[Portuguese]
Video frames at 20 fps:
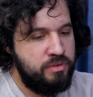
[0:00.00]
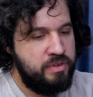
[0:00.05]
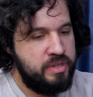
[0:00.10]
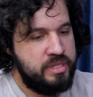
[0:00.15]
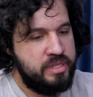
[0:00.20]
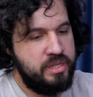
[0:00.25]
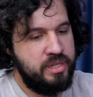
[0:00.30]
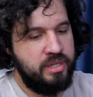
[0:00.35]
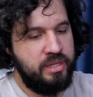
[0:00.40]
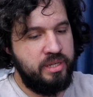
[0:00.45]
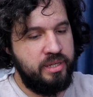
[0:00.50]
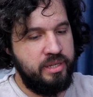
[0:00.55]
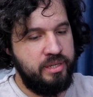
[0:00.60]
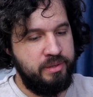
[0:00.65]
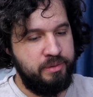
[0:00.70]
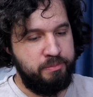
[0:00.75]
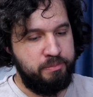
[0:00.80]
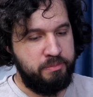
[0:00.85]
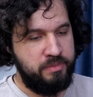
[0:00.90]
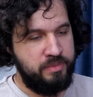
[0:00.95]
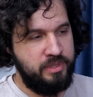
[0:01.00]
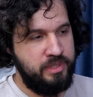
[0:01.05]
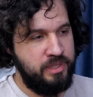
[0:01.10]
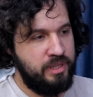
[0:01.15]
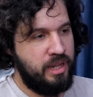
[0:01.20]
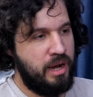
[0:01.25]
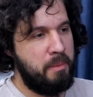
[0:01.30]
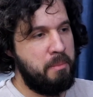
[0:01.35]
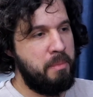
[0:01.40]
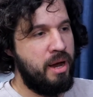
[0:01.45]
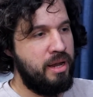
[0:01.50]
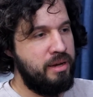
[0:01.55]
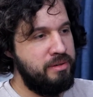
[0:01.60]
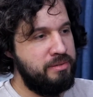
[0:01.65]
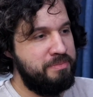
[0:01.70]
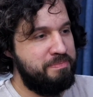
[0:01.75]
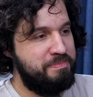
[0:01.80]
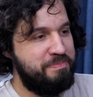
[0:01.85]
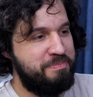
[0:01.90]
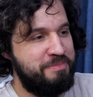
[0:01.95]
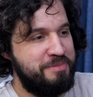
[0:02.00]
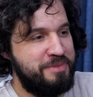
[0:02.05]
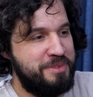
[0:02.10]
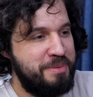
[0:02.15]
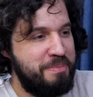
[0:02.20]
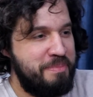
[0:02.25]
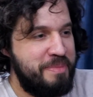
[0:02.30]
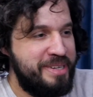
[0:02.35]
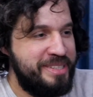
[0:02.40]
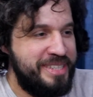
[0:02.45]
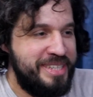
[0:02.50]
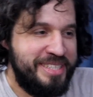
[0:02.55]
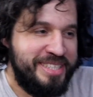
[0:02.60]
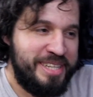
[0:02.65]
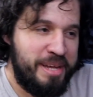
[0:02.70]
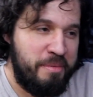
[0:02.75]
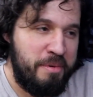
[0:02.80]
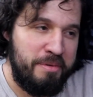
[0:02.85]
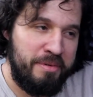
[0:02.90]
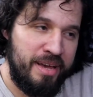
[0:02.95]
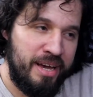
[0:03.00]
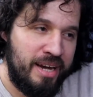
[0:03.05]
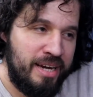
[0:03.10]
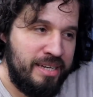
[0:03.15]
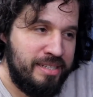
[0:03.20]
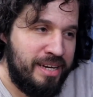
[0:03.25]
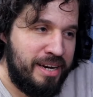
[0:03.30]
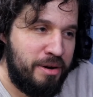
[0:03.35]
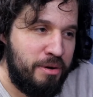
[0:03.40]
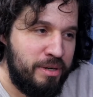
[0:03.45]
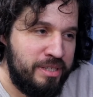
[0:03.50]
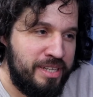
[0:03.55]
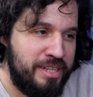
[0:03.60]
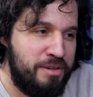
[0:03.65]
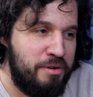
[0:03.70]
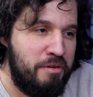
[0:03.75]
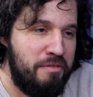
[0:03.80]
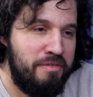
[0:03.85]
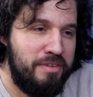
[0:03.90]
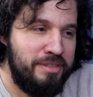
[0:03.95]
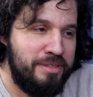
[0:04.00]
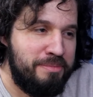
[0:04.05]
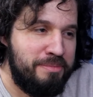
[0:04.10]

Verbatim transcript: fazer aqui de trabalho? A gente sabe que a galera gosta de ouvir os